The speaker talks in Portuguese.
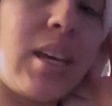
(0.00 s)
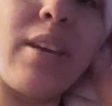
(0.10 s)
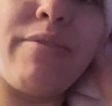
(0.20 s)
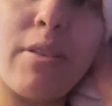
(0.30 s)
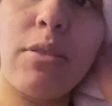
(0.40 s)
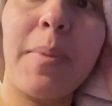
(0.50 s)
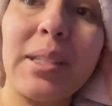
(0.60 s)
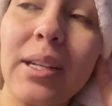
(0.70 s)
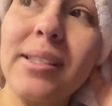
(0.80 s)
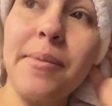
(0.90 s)
Enfim, eu tô
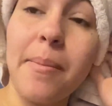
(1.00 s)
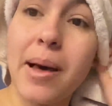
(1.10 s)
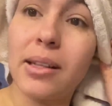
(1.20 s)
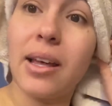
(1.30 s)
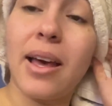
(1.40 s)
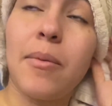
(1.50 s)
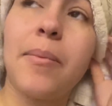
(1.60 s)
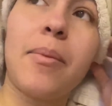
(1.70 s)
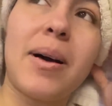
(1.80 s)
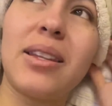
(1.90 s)
passando essa pomada. É uma
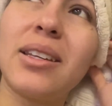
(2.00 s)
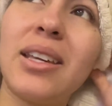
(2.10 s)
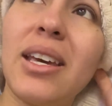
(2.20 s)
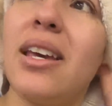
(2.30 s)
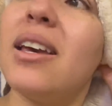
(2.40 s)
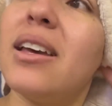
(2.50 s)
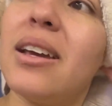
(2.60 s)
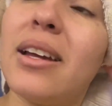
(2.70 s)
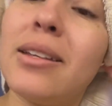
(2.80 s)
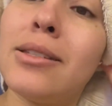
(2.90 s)
pomada que
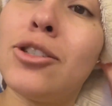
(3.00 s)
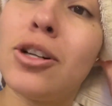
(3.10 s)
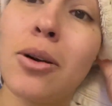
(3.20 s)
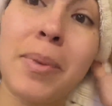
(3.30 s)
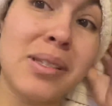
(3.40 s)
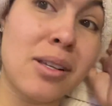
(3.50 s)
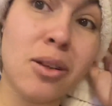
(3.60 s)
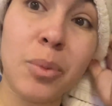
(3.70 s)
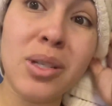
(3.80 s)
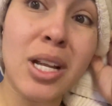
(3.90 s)
eles indicam passar
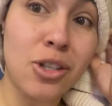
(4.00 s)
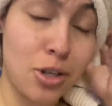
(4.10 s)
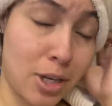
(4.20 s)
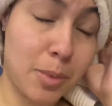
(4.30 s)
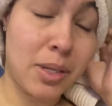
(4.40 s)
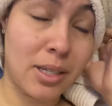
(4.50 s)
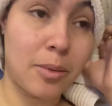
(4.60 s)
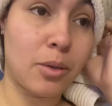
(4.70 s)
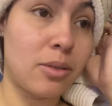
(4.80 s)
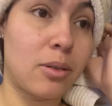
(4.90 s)
só por sete dias, pra vocês
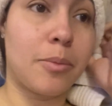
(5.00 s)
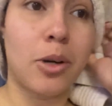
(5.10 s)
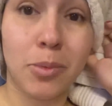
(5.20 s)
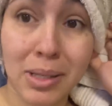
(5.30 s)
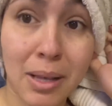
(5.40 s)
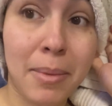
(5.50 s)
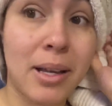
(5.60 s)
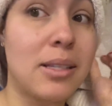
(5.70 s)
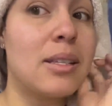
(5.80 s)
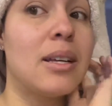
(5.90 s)
terem uma noção, não pode passar
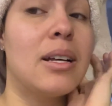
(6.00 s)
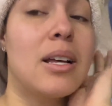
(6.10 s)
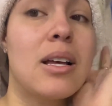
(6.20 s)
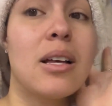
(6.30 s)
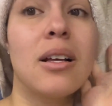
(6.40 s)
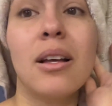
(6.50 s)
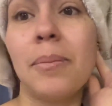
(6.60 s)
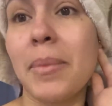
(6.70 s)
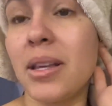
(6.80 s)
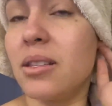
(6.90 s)
mais.
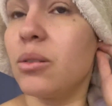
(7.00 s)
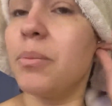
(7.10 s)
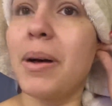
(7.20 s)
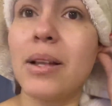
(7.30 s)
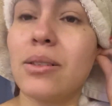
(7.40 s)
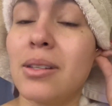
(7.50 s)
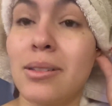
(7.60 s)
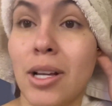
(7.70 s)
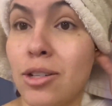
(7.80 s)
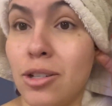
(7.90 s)
Mas eu não passo, assim,
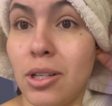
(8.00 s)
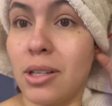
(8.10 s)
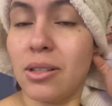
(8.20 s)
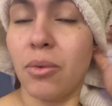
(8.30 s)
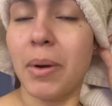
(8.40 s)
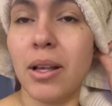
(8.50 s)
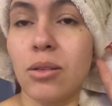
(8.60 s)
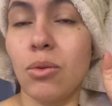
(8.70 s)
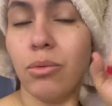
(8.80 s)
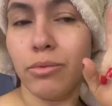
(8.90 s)
sete dias, né? Eu
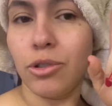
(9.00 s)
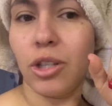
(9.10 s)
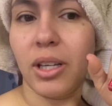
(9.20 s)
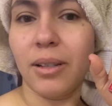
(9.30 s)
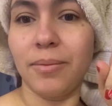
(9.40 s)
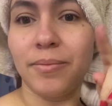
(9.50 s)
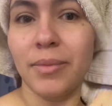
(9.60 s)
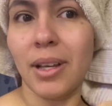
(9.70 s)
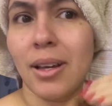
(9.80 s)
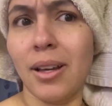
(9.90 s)
passo um dia
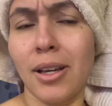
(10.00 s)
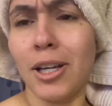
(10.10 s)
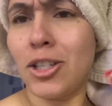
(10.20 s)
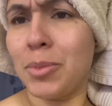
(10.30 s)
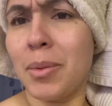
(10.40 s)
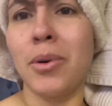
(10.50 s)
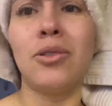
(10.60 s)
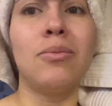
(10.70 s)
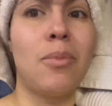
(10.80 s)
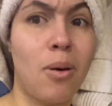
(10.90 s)
e, tipo, depois
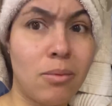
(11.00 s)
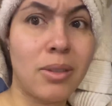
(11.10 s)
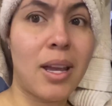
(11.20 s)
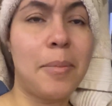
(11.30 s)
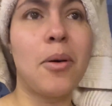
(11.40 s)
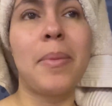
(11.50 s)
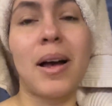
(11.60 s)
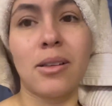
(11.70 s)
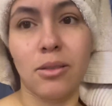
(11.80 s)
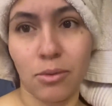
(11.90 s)
de um bom tempo eu
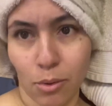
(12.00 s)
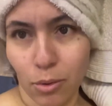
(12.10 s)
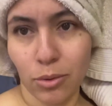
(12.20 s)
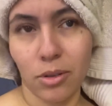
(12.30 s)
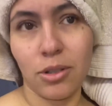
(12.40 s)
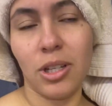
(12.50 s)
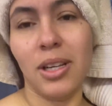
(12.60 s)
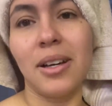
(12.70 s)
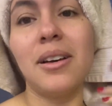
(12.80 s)
passo outro dia,